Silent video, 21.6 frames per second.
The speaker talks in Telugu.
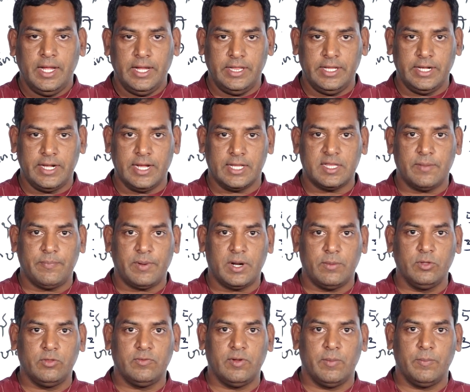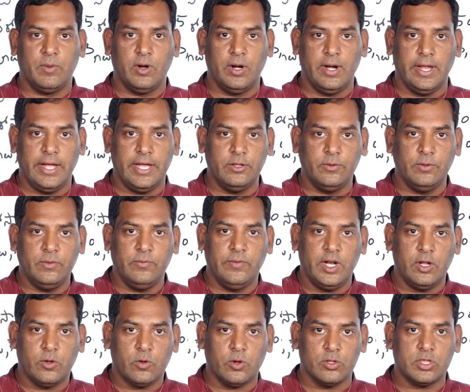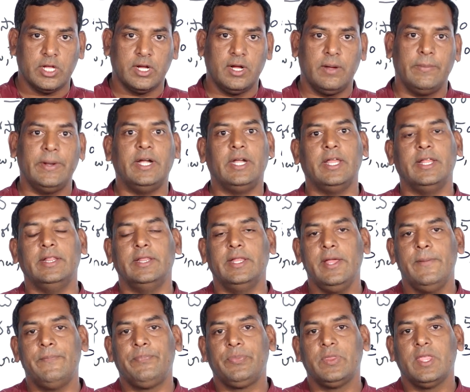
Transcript: ఇది గత ప్రభుత్వంలో లేదు వీళ్ళు కొత్తగా పెట్టింది